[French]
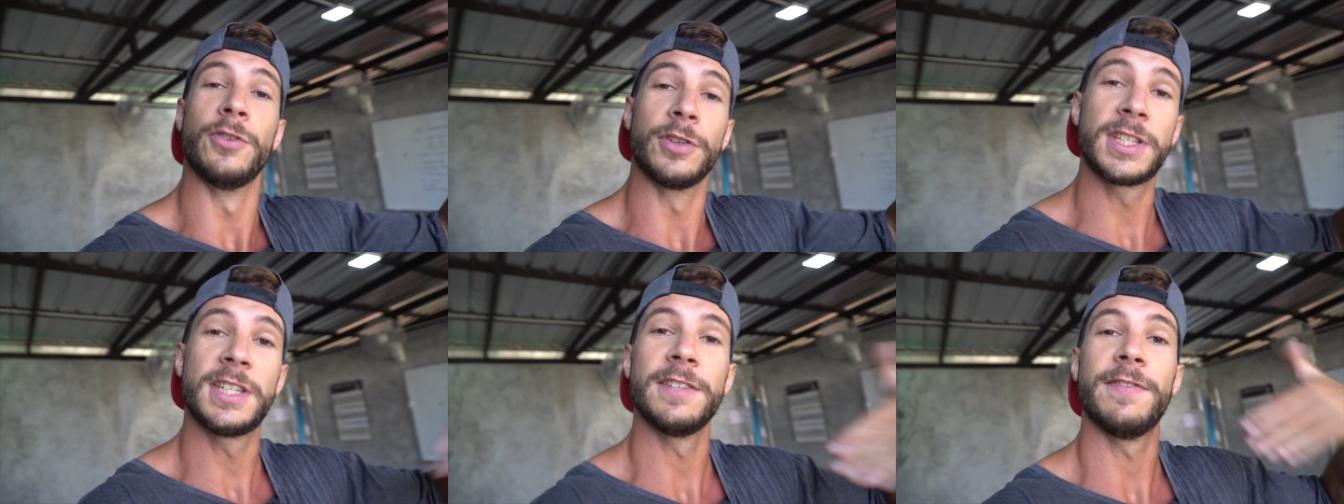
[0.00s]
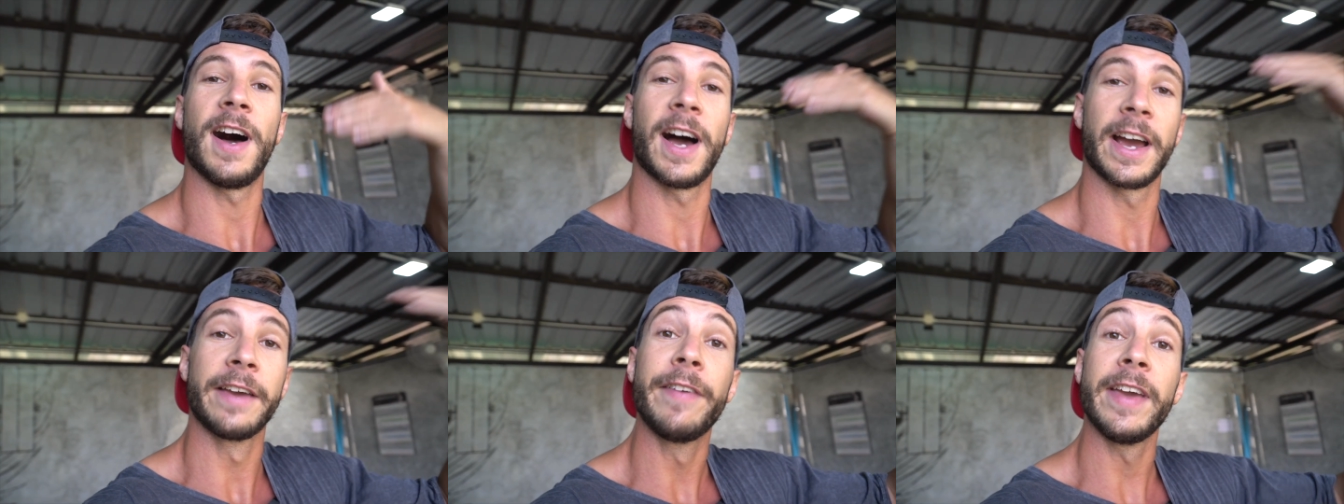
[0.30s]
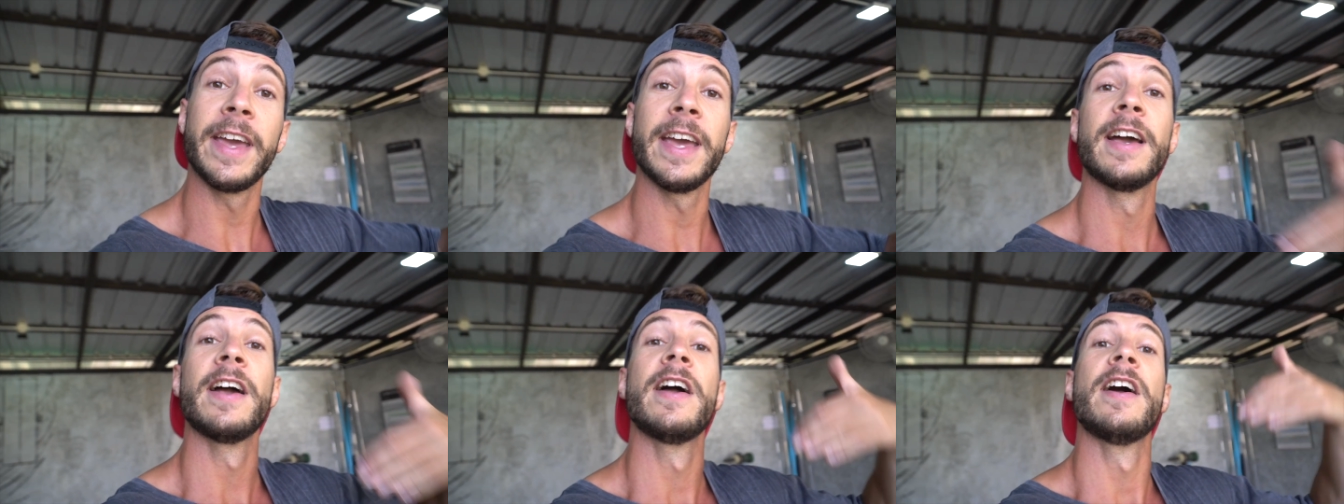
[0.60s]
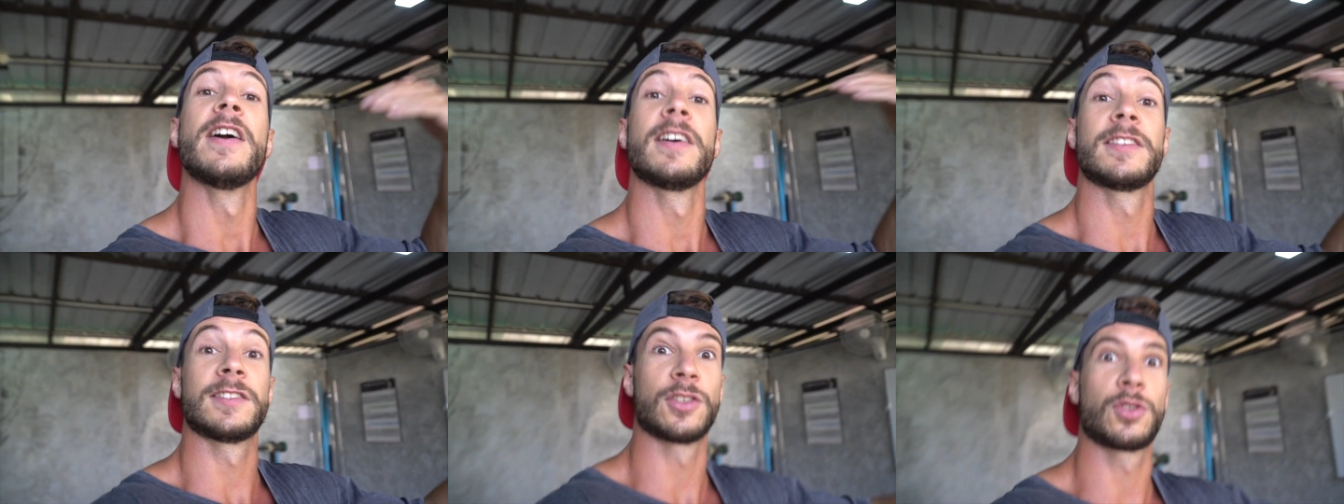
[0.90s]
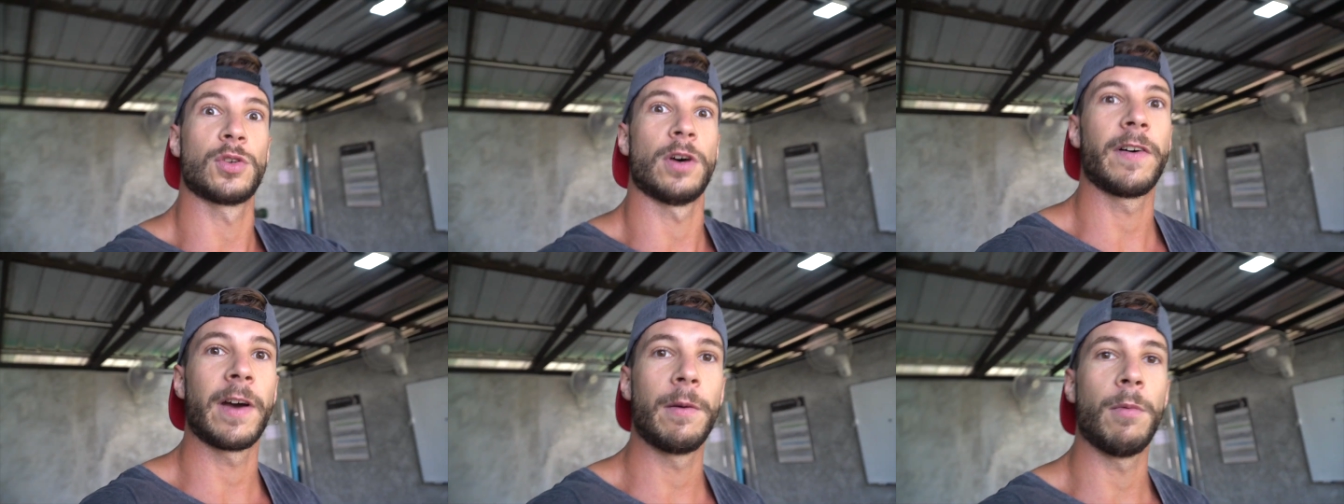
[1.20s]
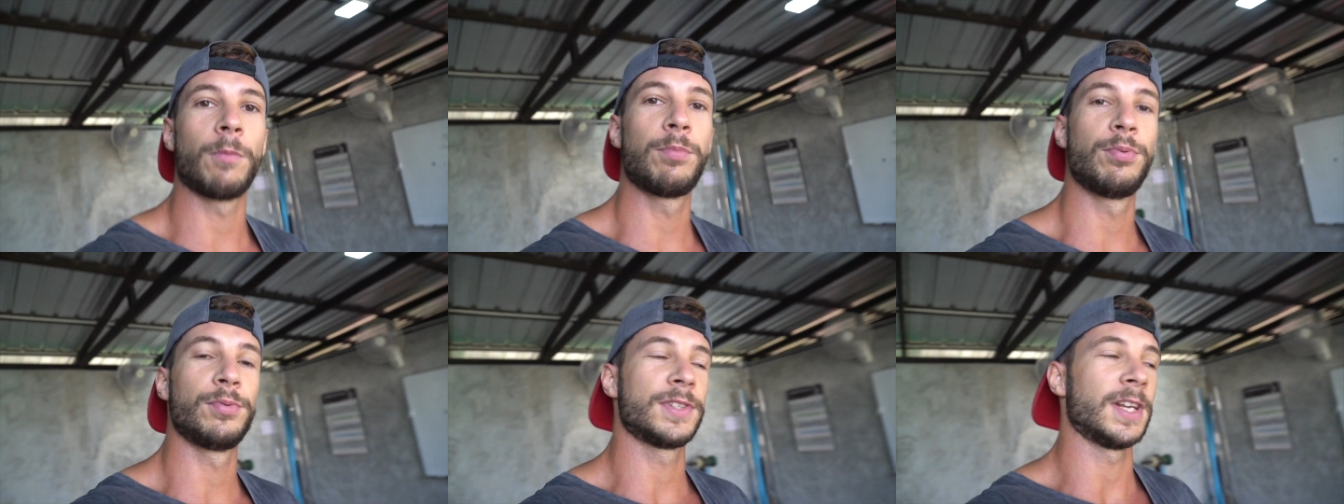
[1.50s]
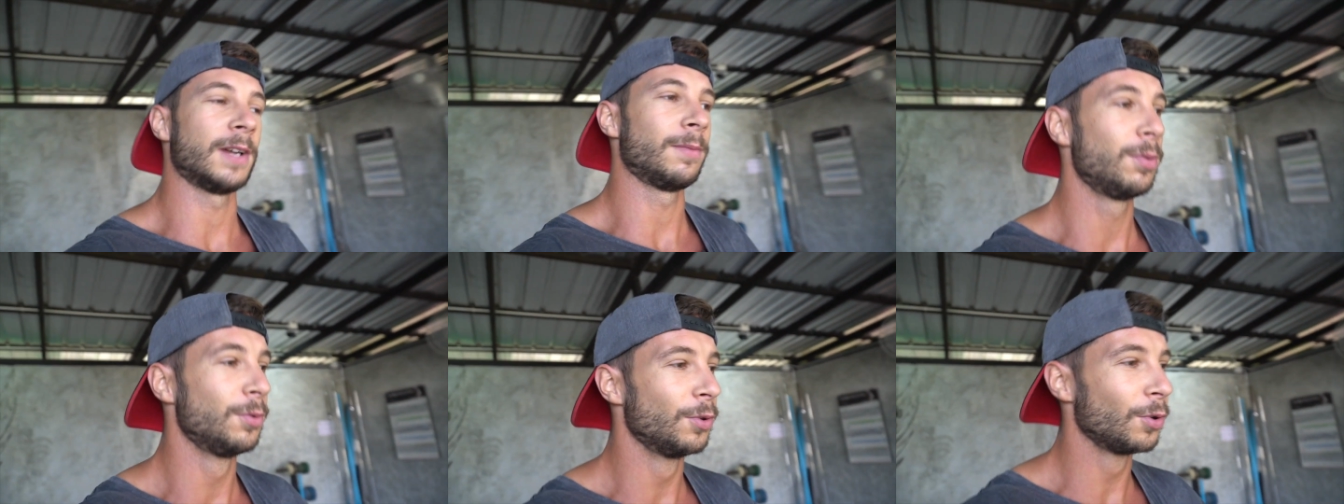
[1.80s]
de ce qui va arriver ce soit vraiment plus
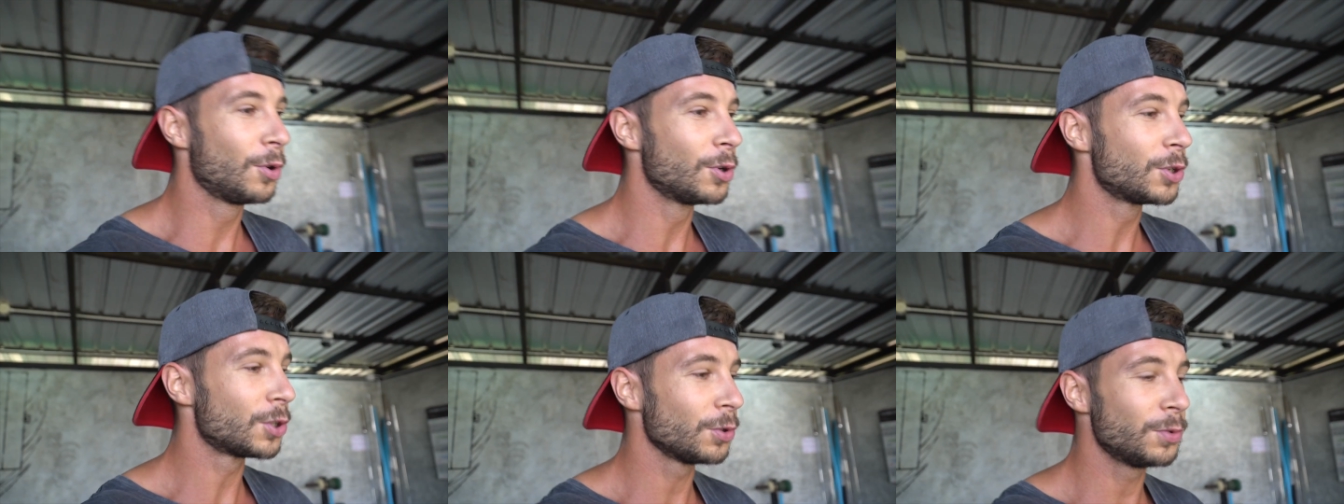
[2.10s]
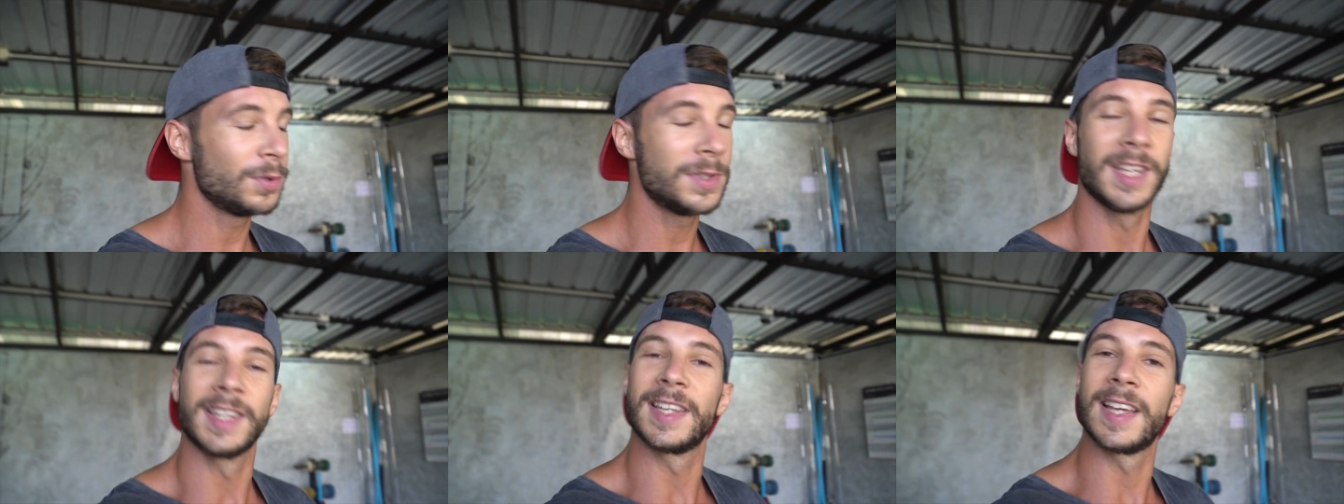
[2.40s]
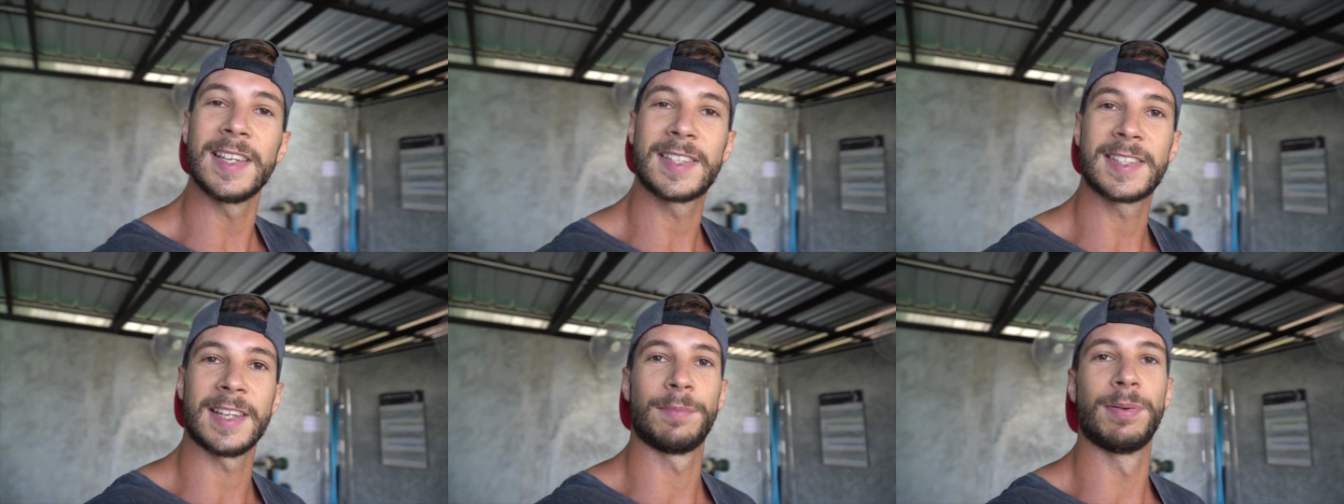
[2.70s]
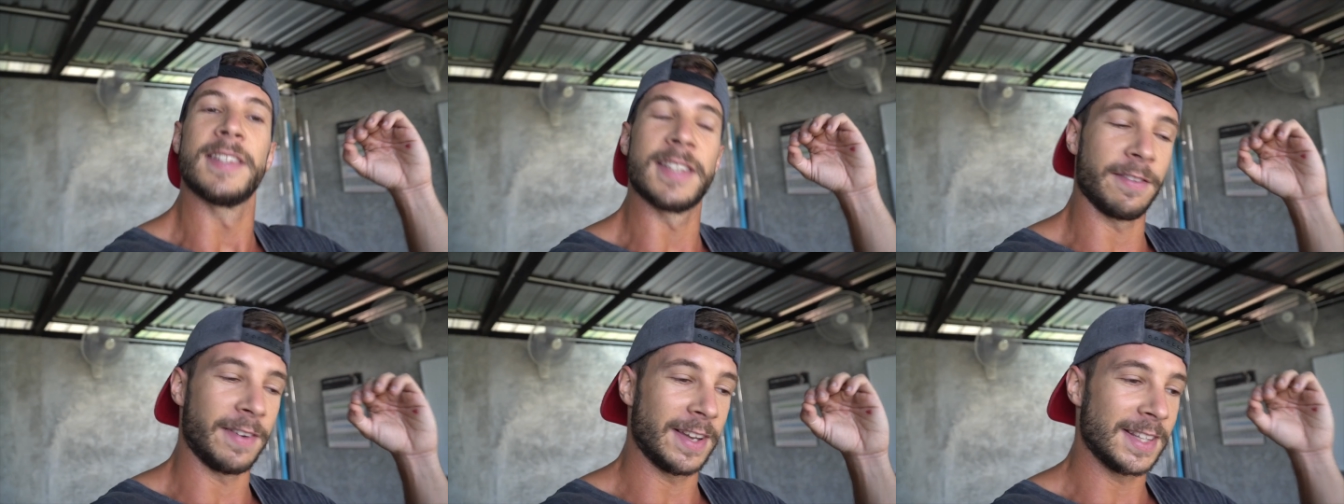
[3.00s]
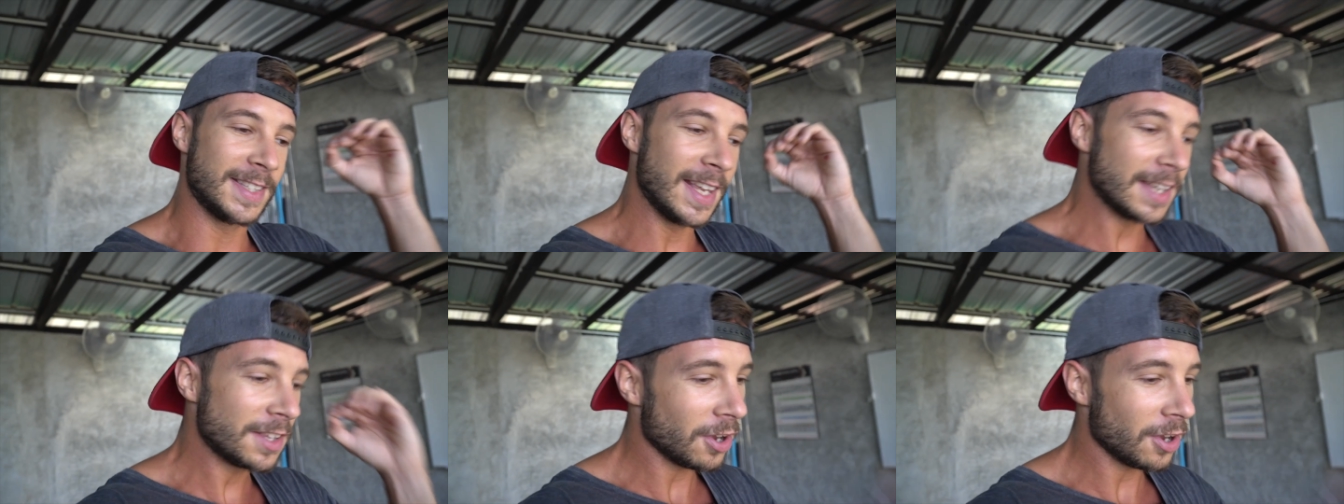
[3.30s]
simple. Donc aujourd'hui, c'est très simple. Ça va être des